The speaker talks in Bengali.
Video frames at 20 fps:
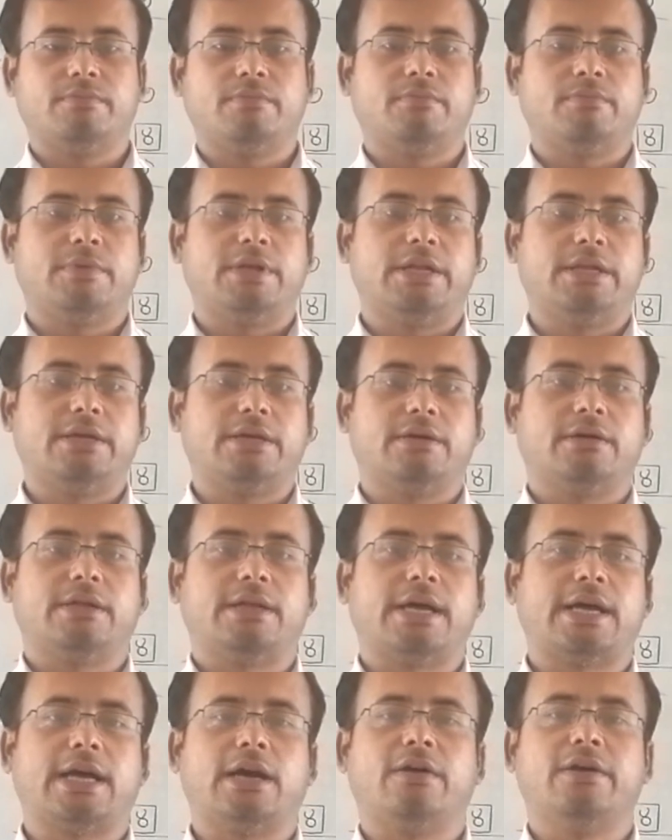মানে
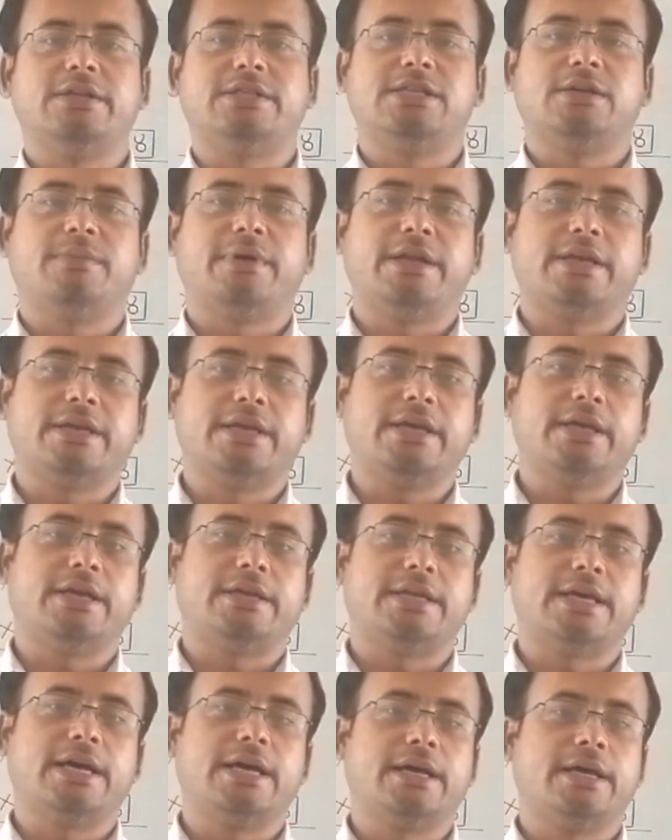রাখা হয়েছে মানে কি
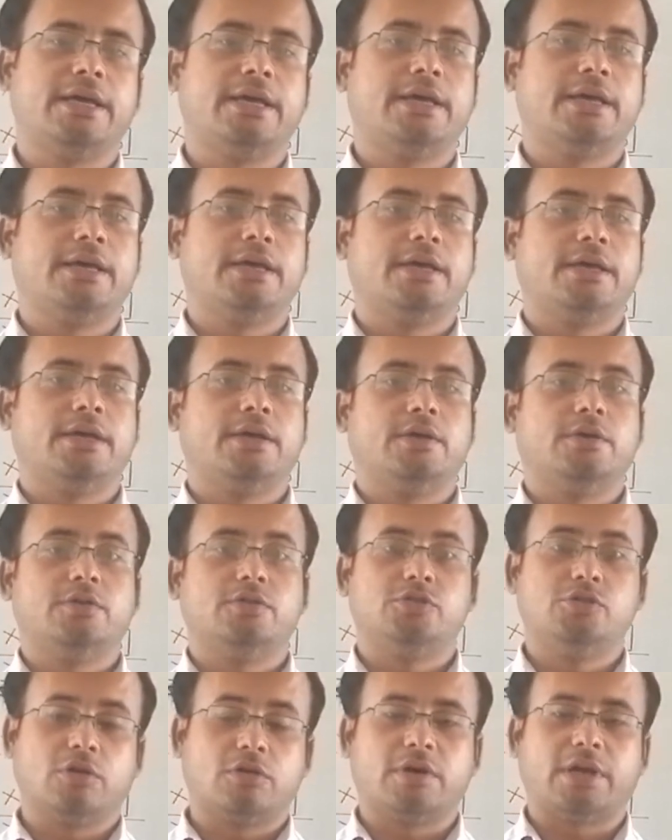এটা
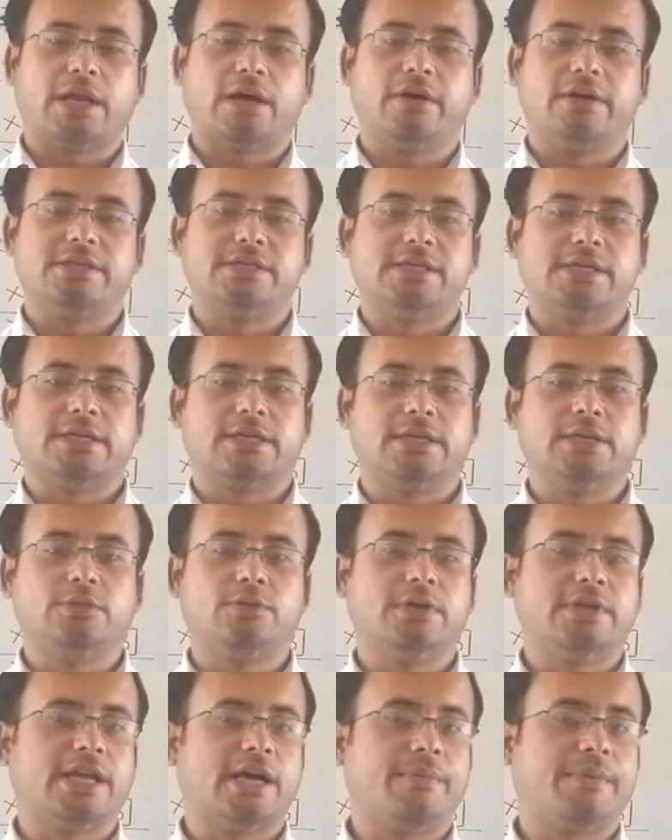যোগ করা হয়েছে কিন্তু
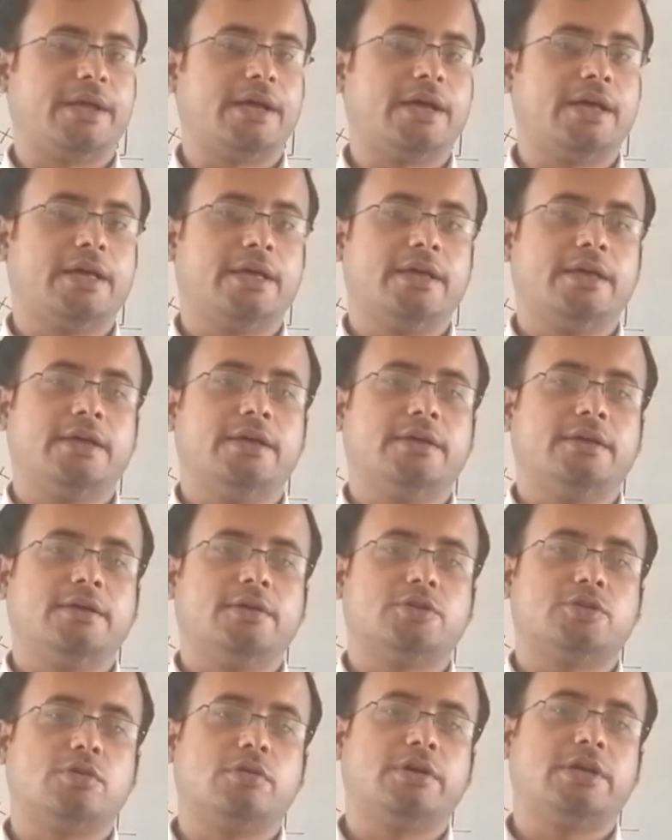এটা আমরা
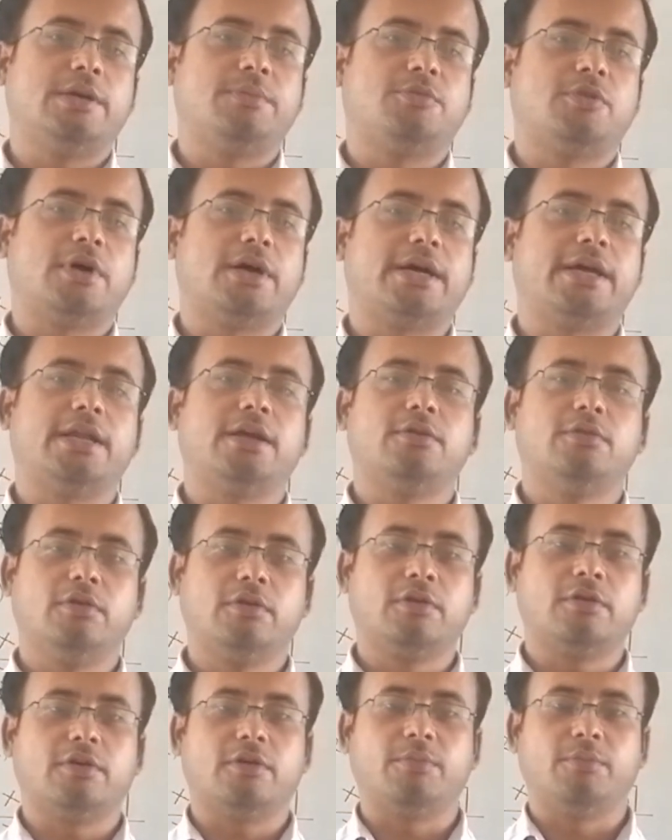সংক্ষিপ্ত আকারে গুণ
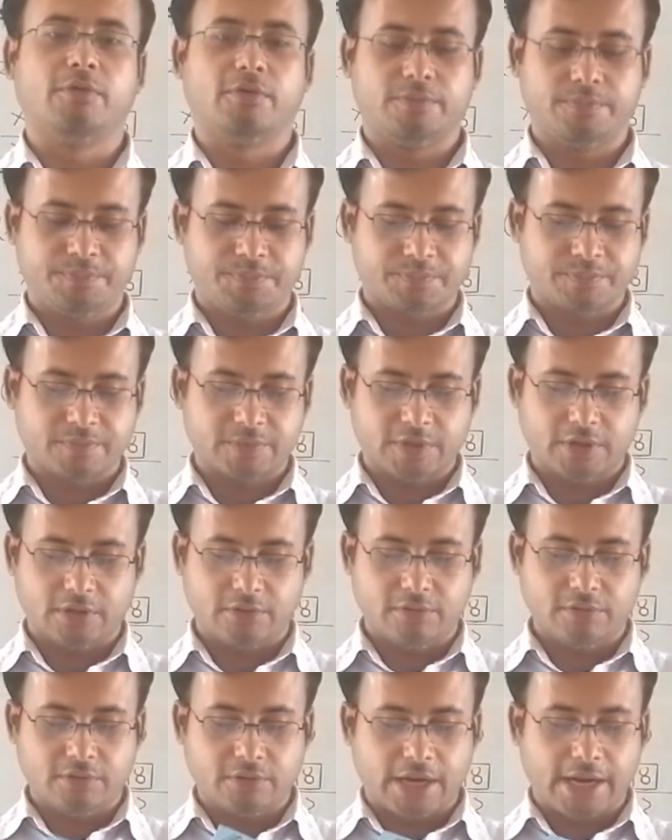করব তাহলে
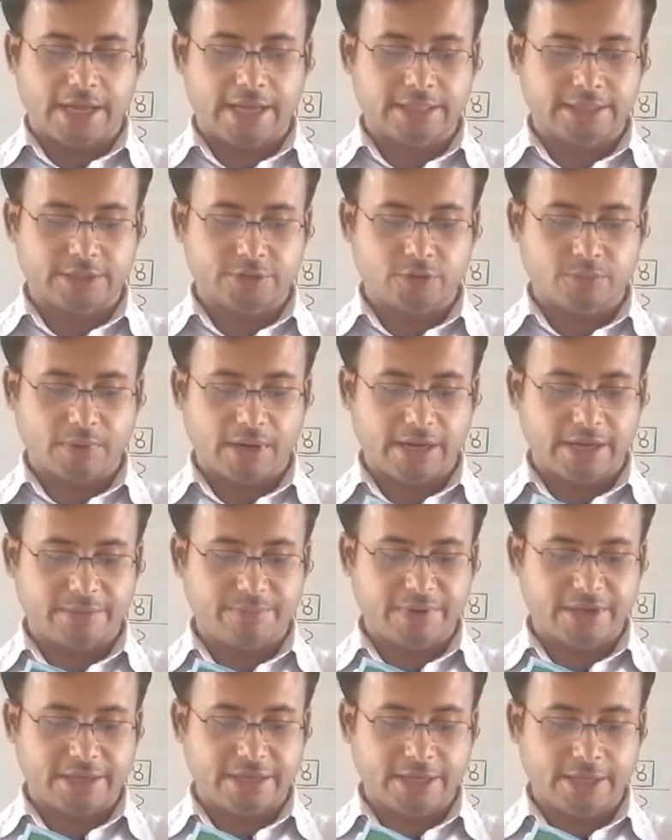গুণ করার ক্ষেত্রে তোমরা
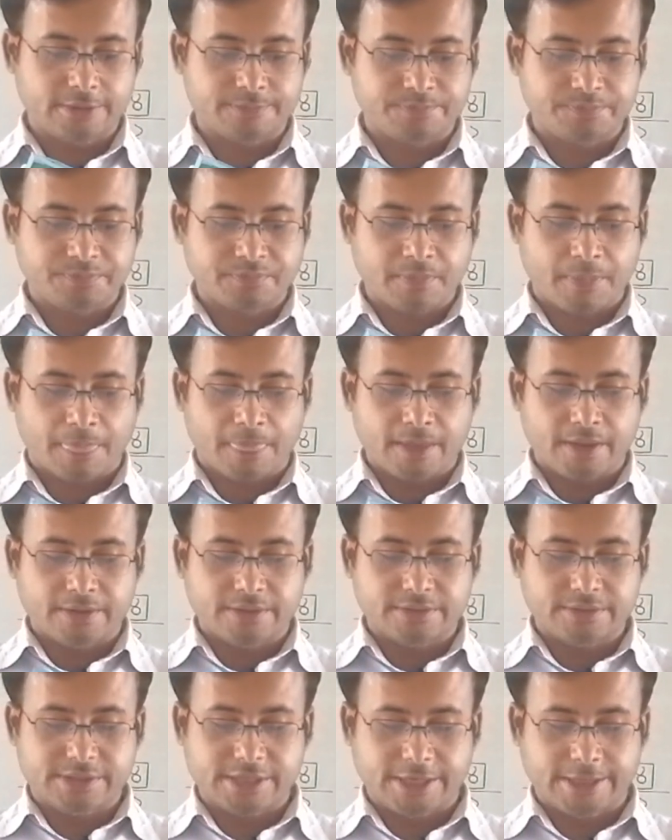লিখবে কি
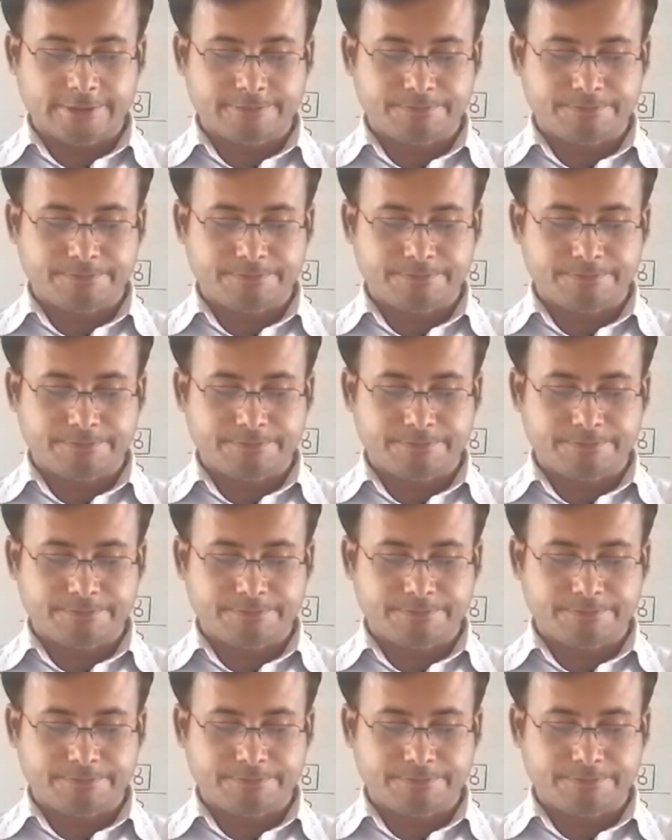যে